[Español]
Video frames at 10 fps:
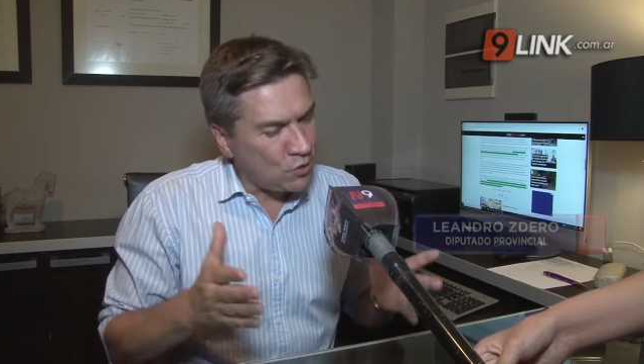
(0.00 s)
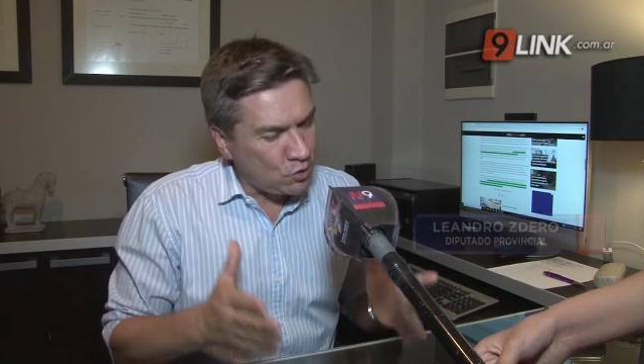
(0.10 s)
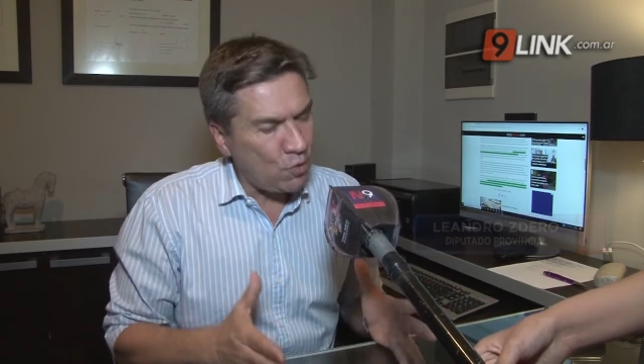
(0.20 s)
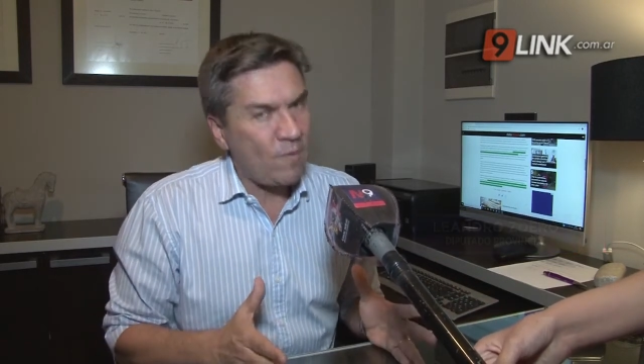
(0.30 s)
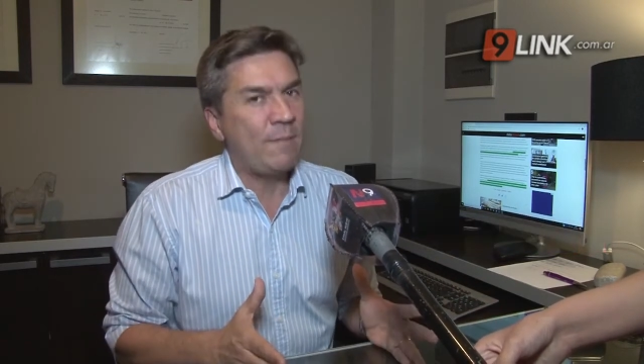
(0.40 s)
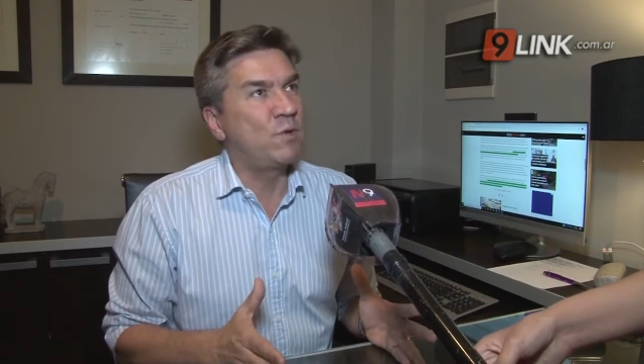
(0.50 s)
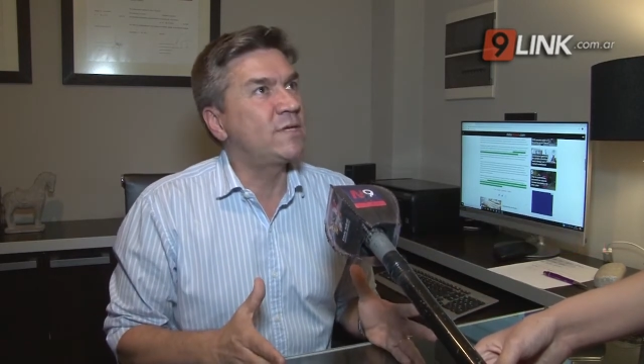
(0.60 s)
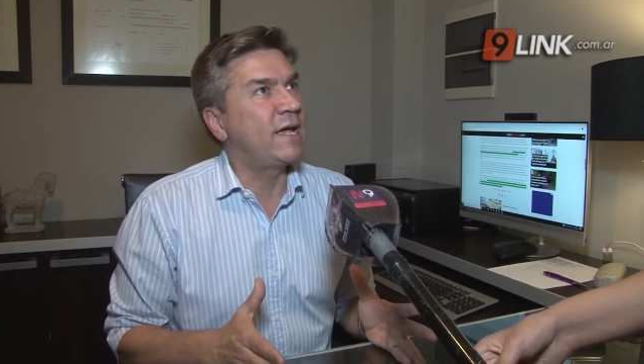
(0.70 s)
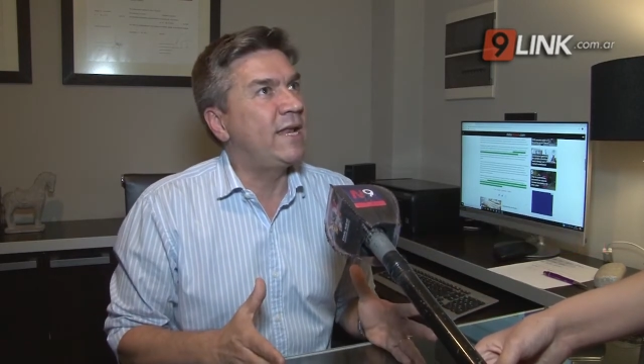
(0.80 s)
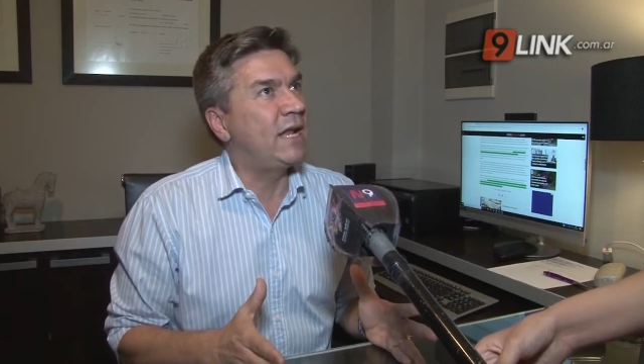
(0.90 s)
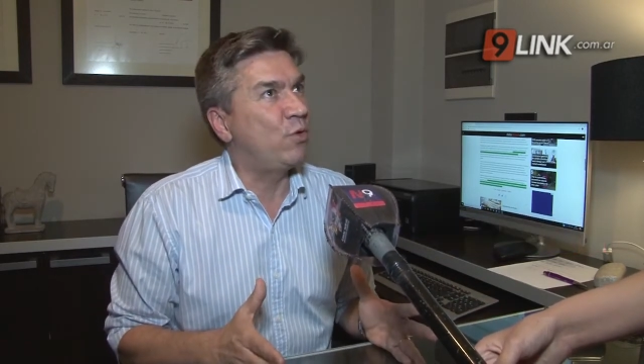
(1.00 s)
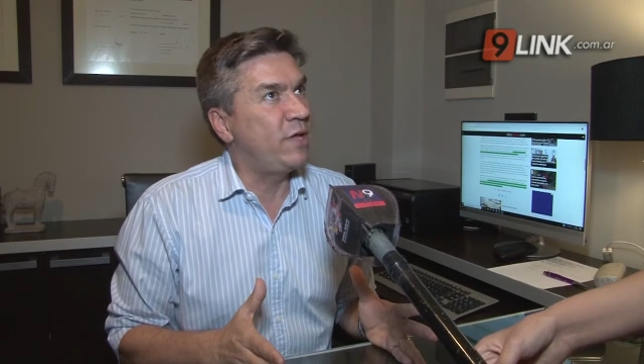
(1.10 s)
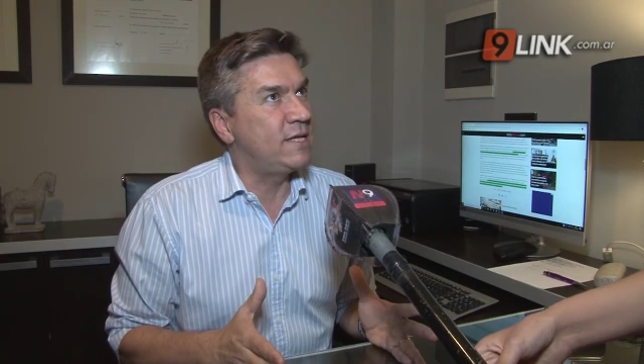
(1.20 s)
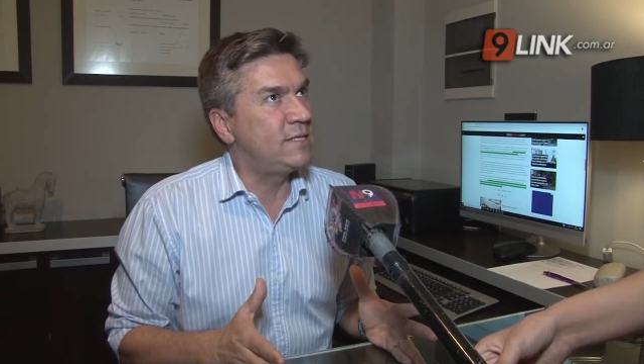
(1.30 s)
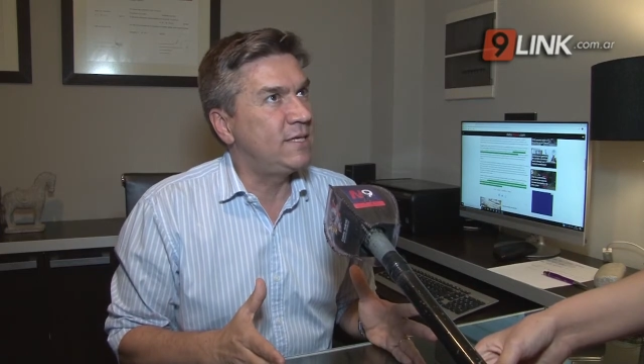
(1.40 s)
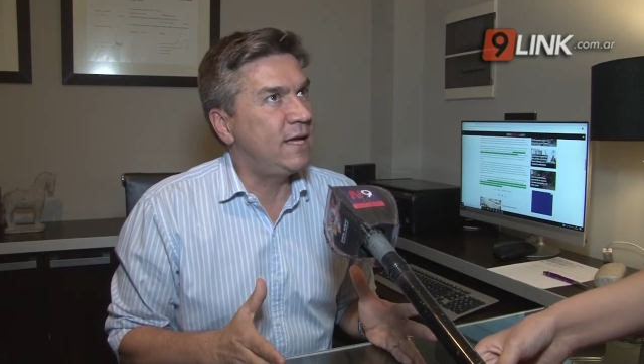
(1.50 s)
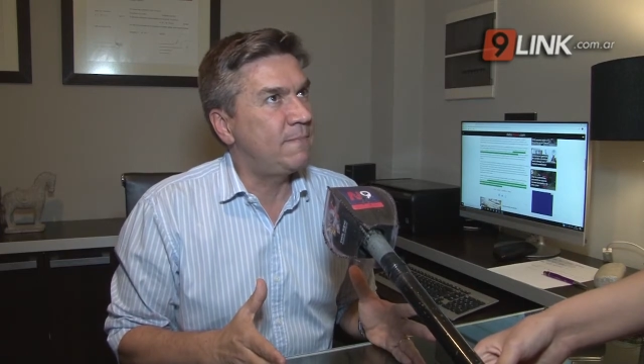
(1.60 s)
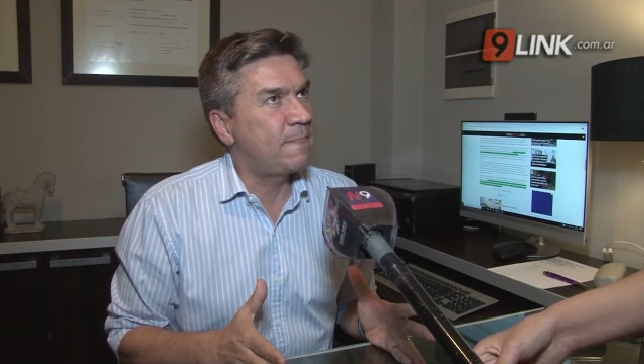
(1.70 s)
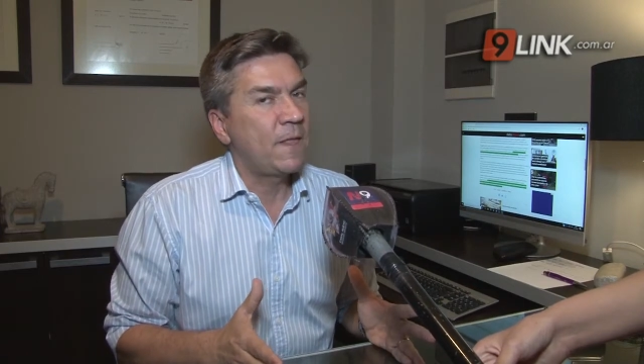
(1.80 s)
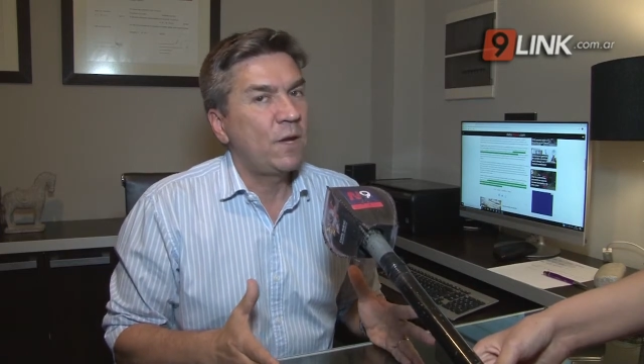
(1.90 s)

Nosotros vamos a ir a la audiencia,